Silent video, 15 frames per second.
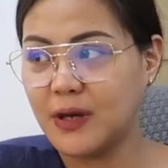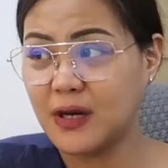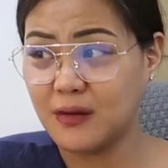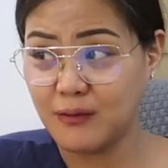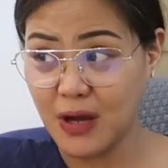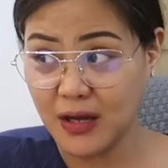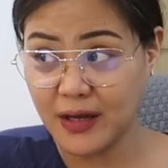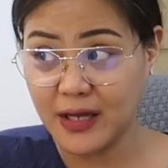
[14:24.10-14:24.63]

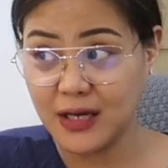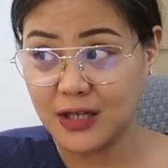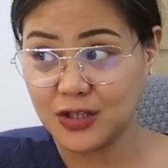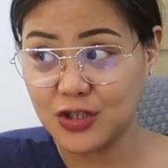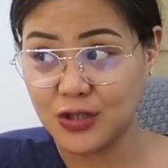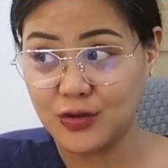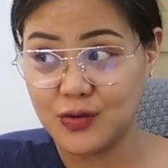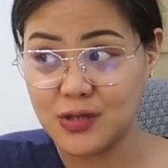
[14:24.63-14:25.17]
Parang bagay lang
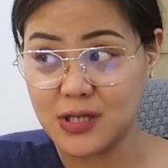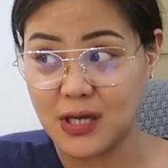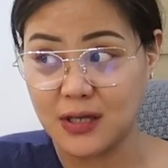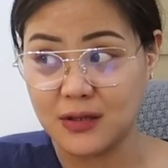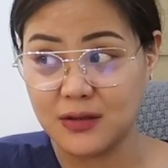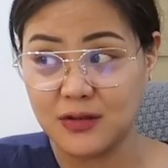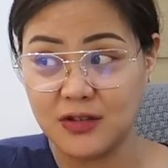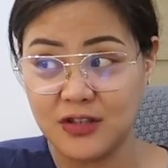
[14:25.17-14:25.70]
siya dun sa
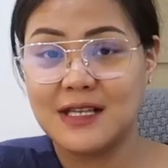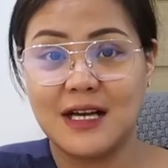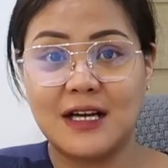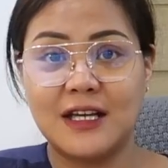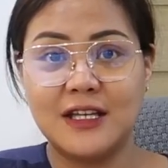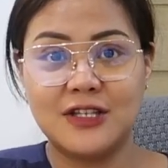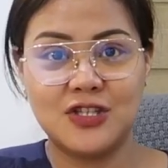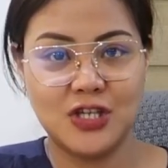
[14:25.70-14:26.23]
ano, sa
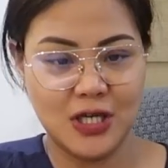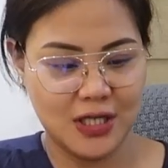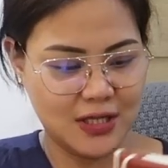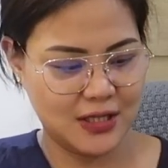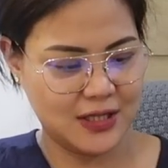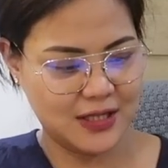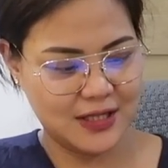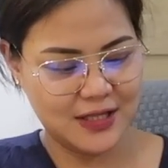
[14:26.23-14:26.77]

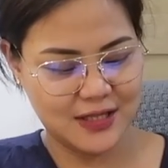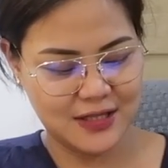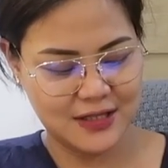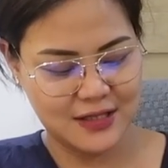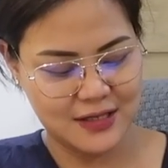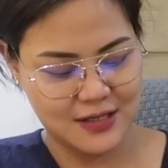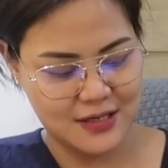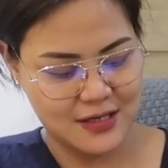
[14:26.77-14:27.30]
kitchen.
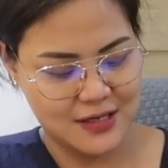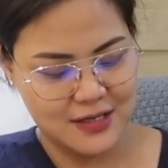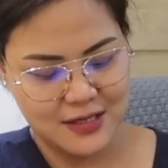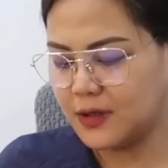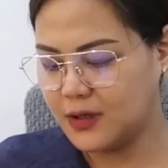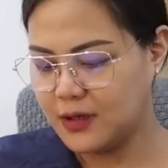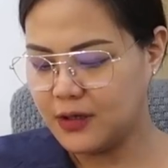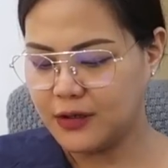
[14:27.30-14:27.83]

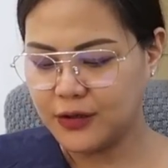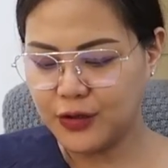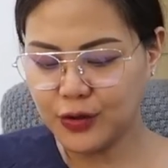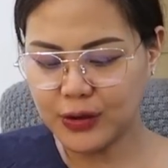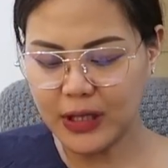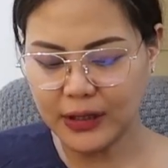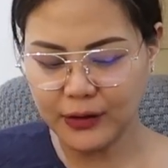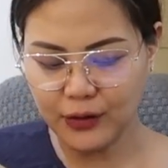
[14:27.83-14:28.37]

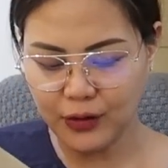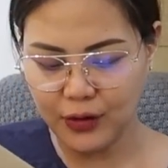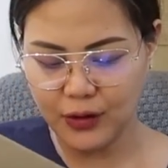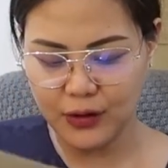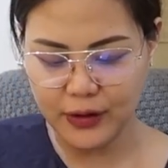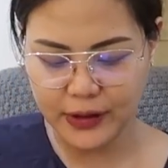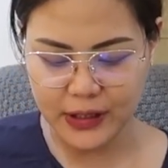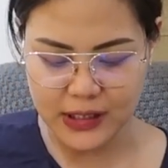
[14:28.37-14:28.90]
Cute lang nung
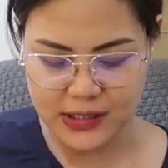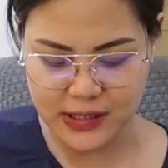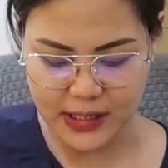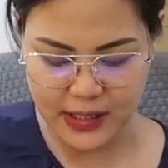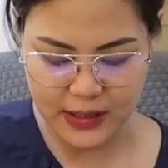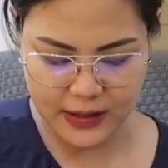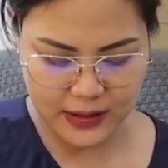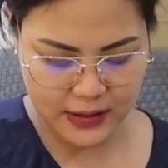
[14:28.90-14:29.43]
color
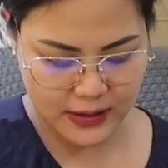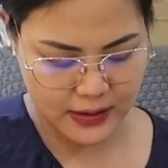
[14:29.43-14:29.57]
kasi.